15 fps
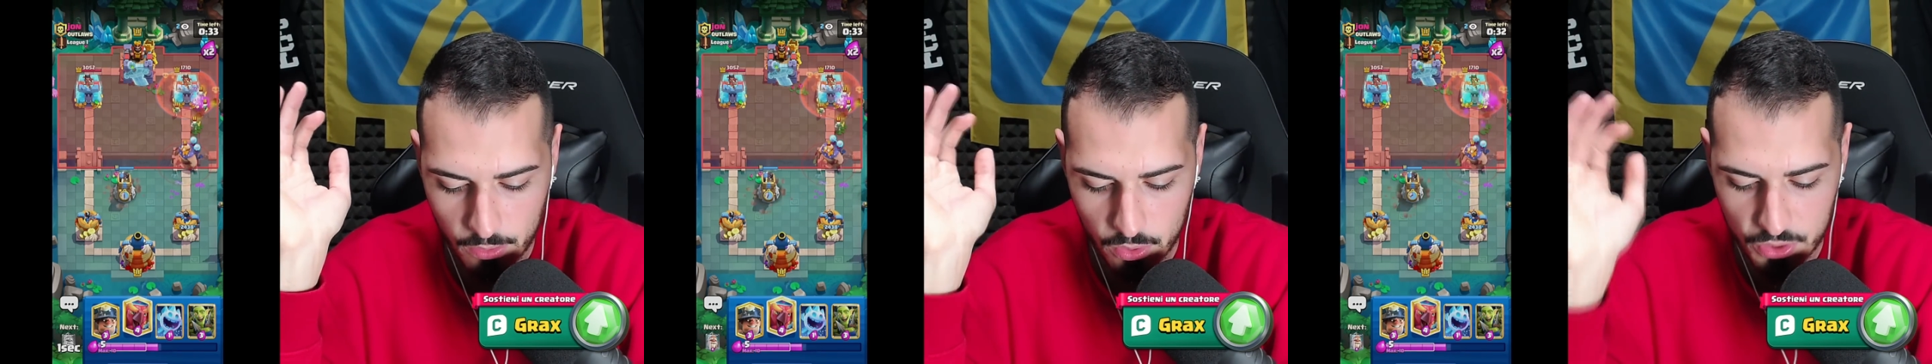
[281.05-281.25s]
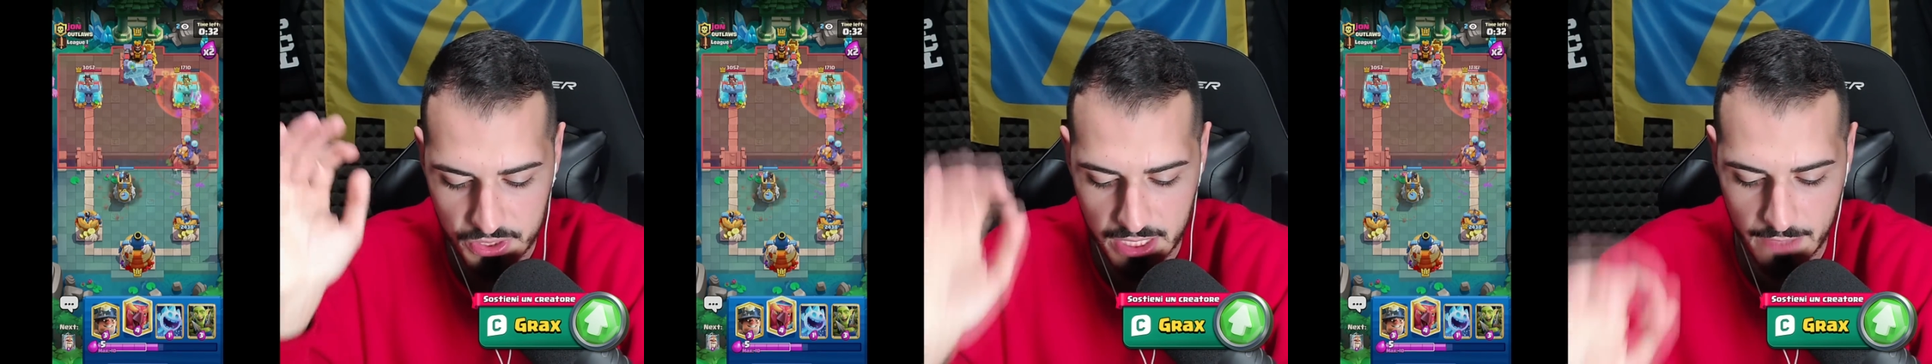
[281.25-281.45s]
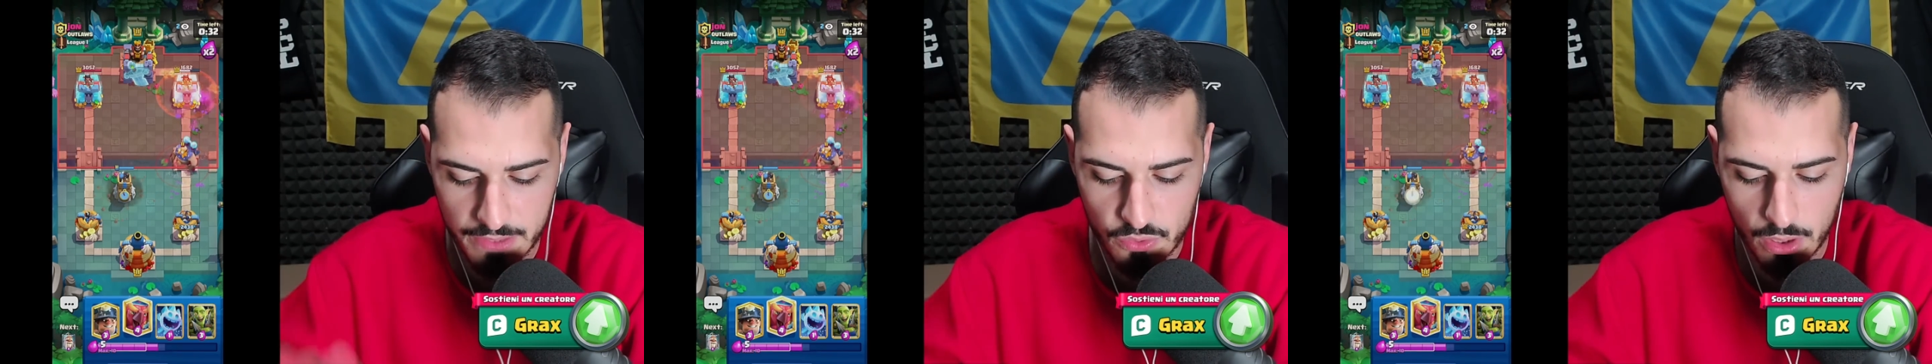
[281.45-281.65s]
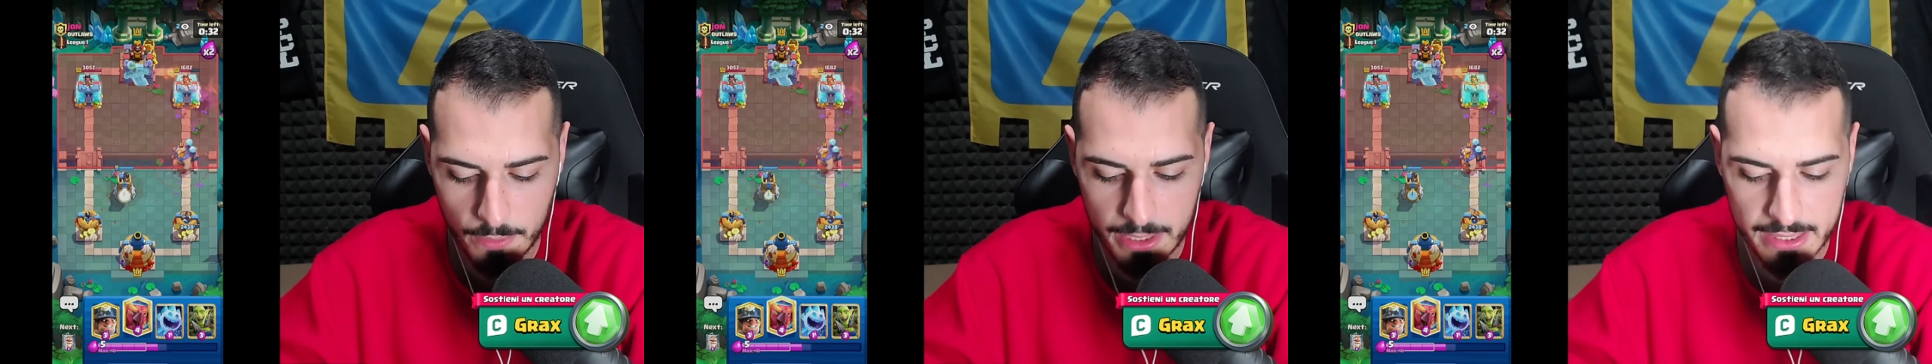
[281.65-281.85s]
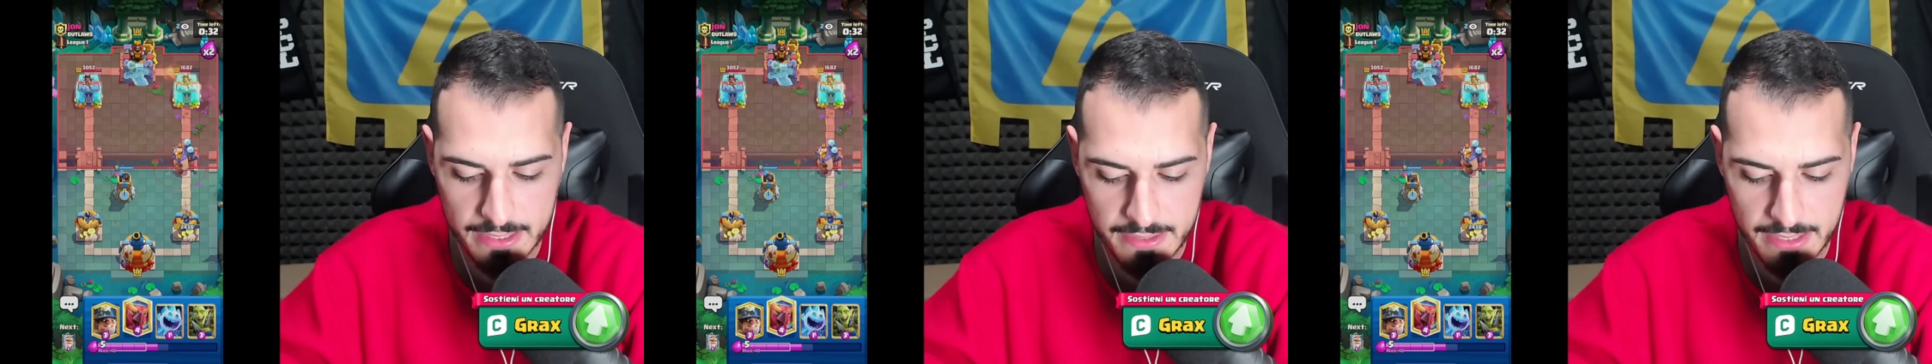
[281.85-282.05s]
Quello se ne va sulla
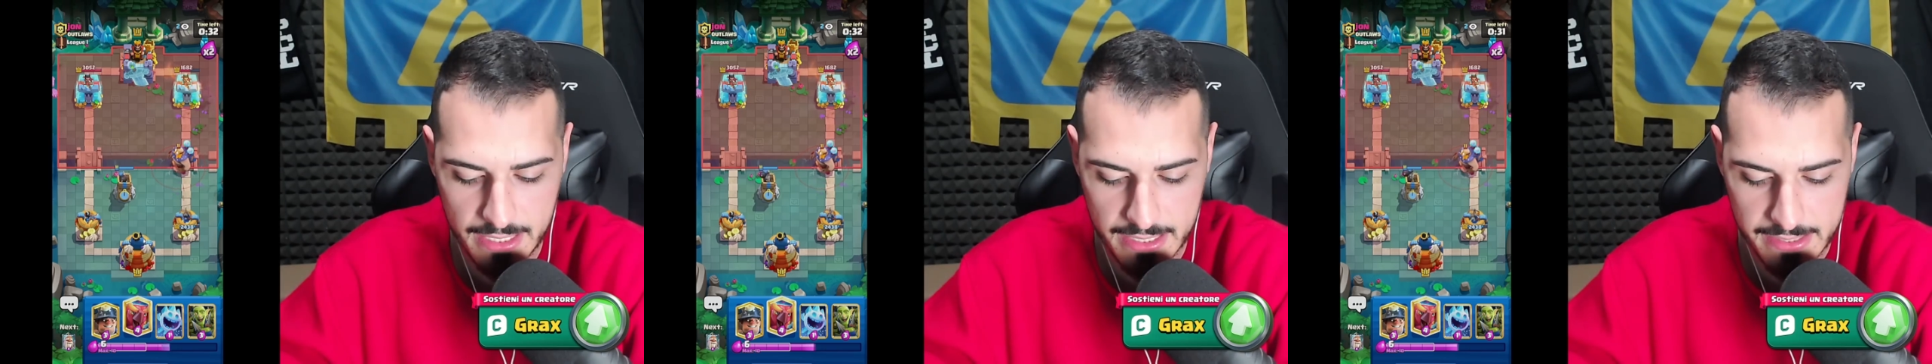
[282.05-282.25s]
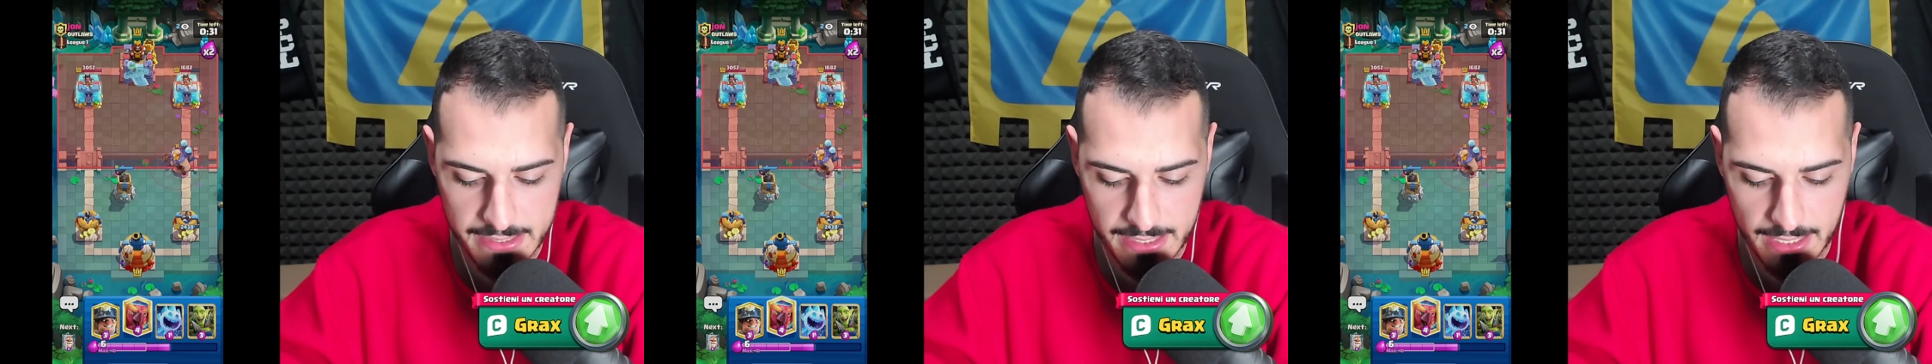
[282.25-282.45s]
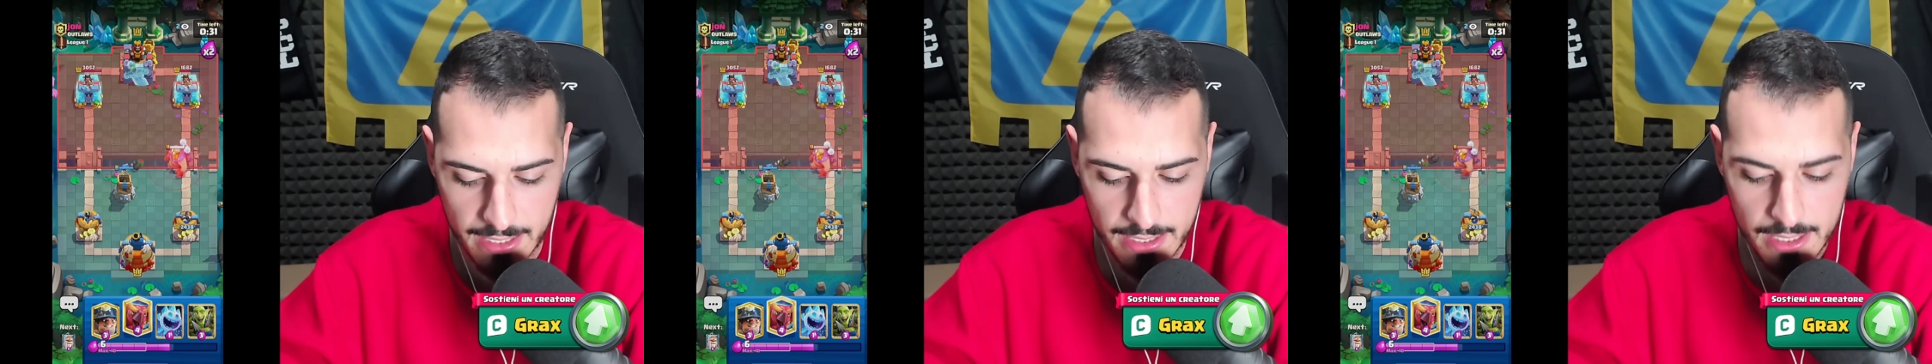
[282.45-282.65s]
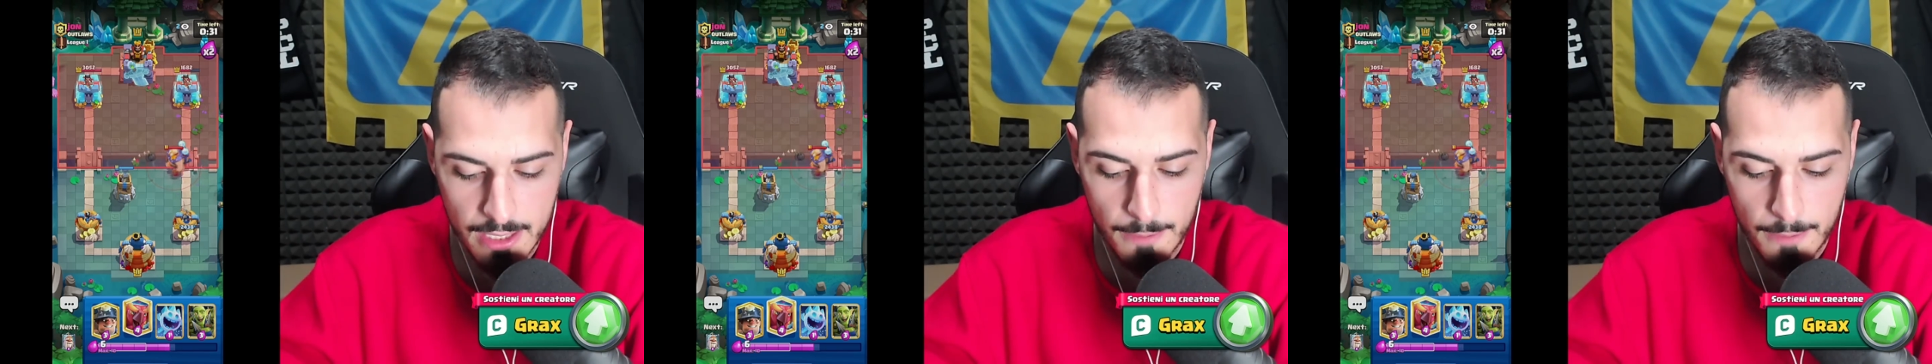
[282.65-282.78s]
parte sinistra.